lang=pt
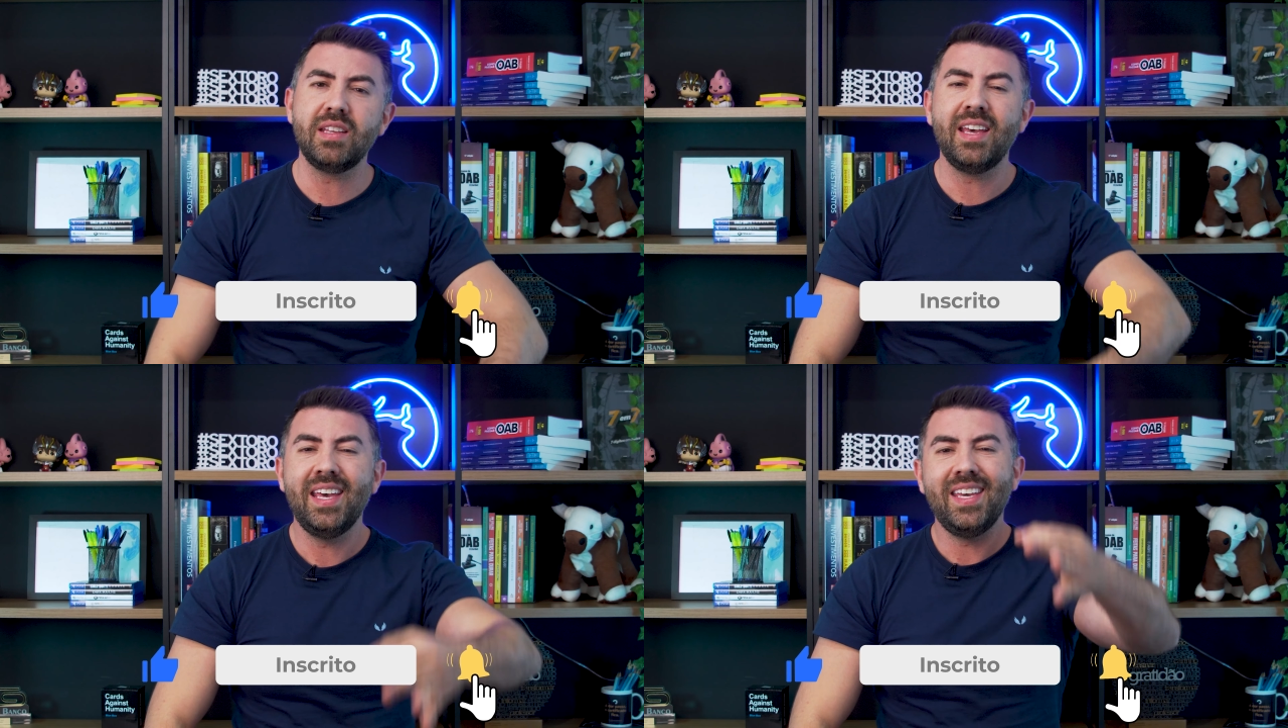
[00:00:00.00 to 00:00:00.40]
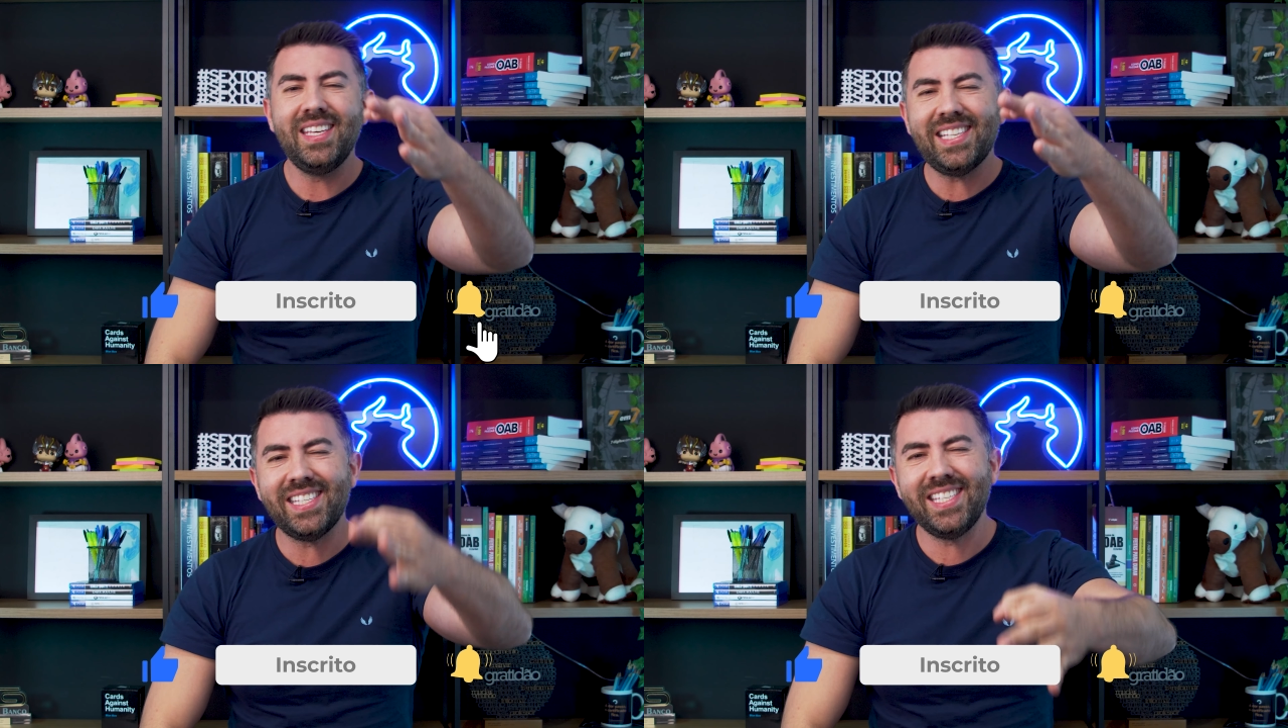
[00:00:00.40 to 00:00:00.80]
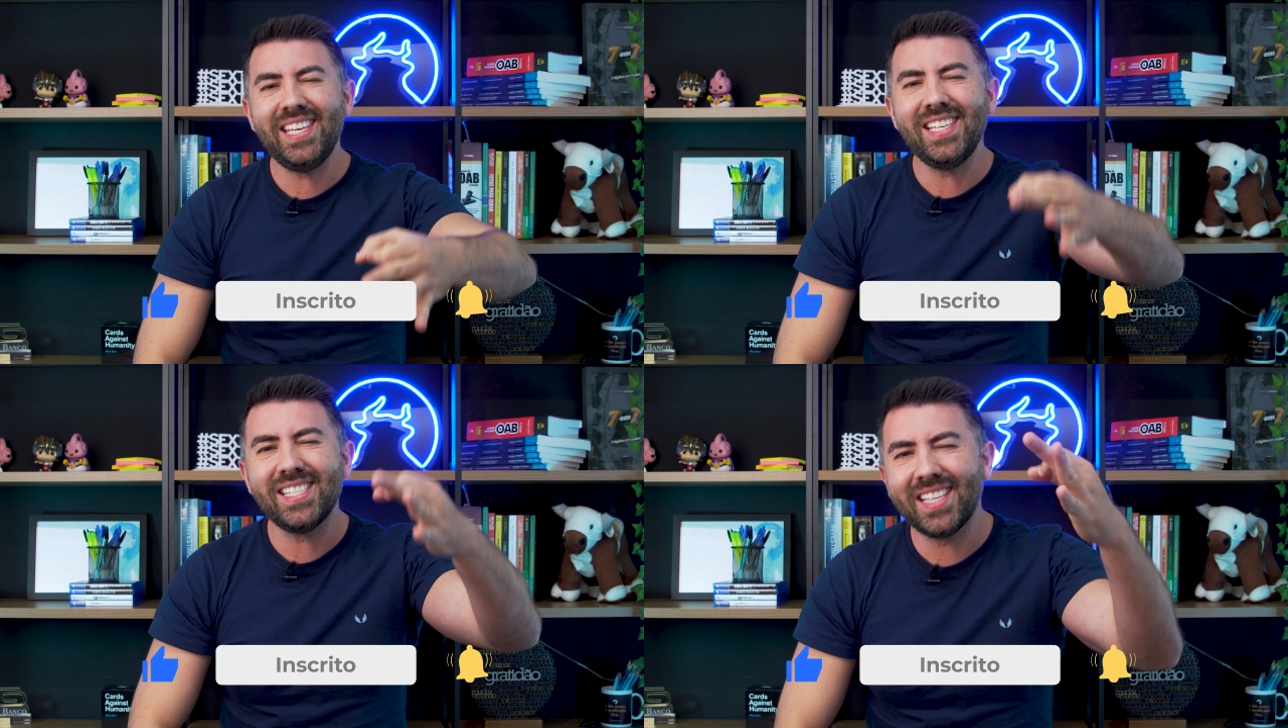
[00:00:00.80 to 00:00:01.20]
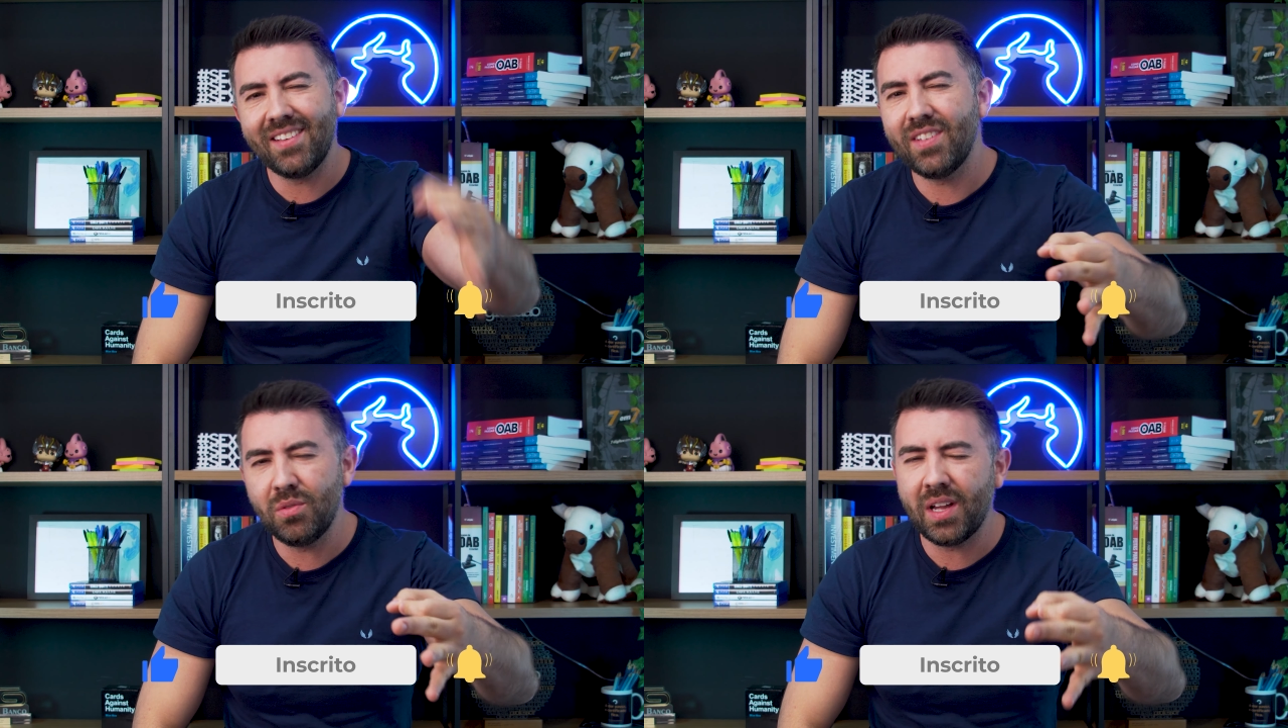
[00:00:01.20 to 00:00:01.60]
né? E se
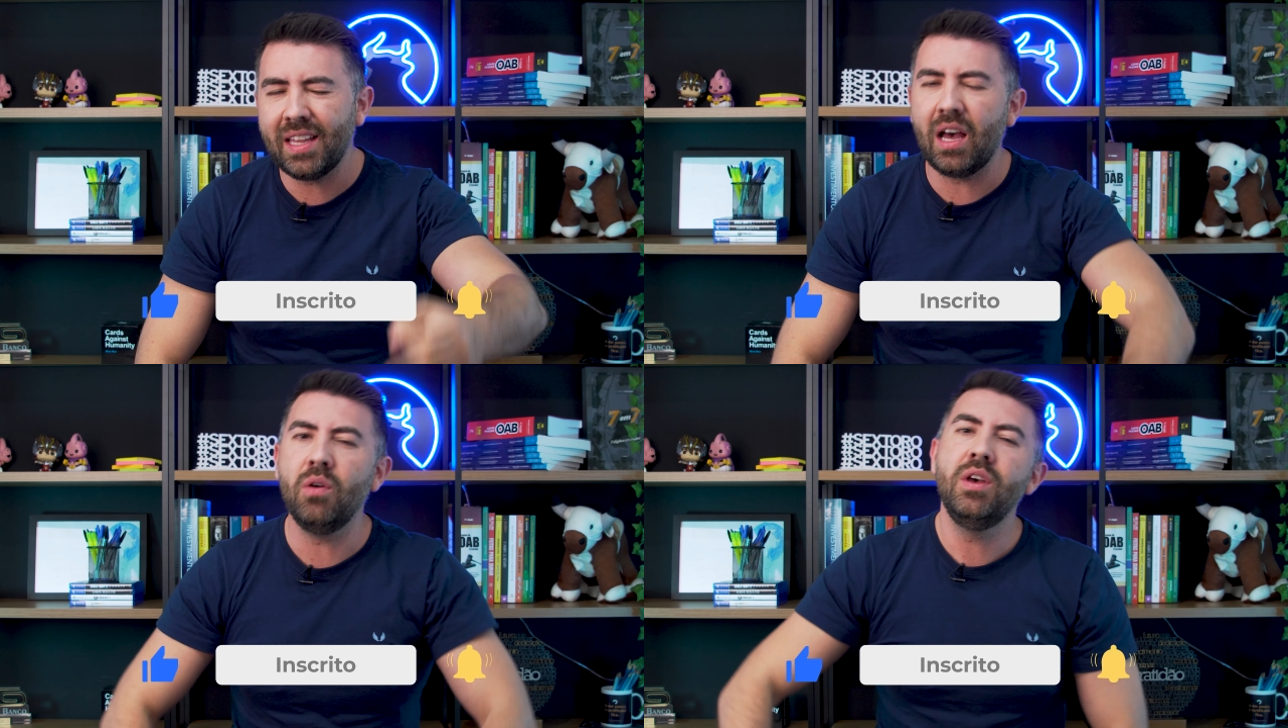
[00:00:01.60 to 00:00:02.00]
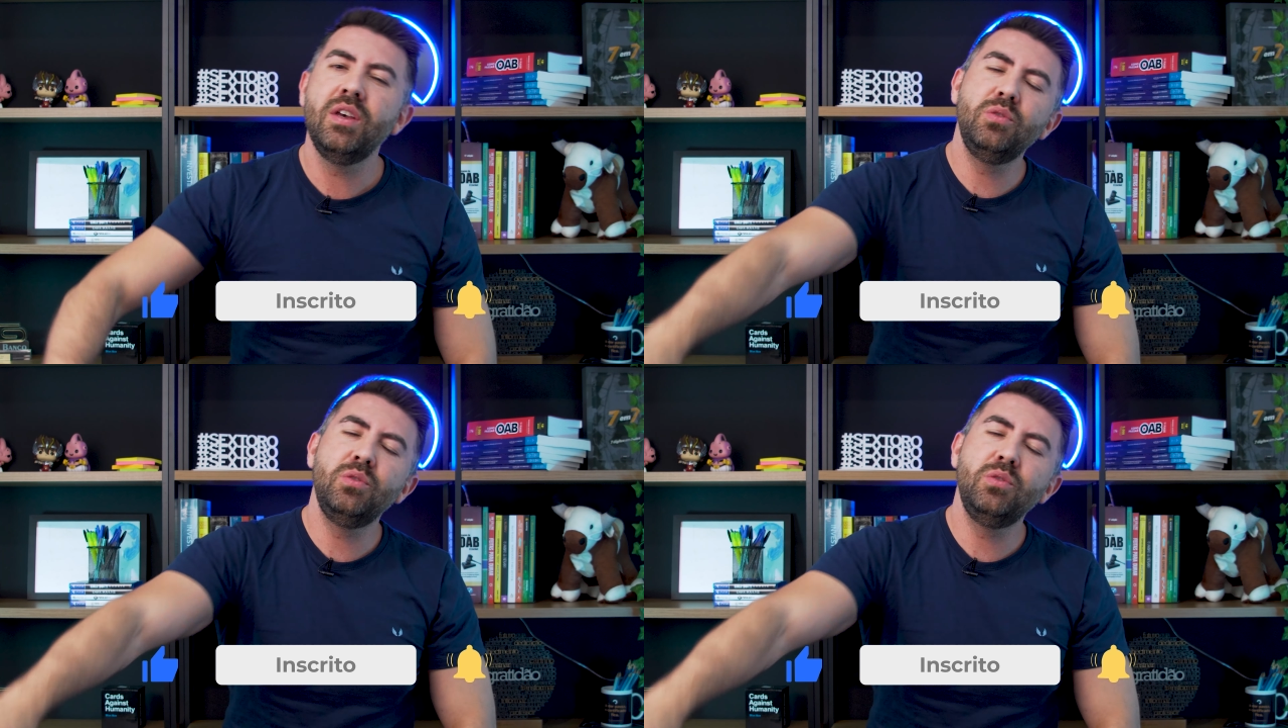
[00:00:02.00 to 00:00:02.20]
inscrever no canal.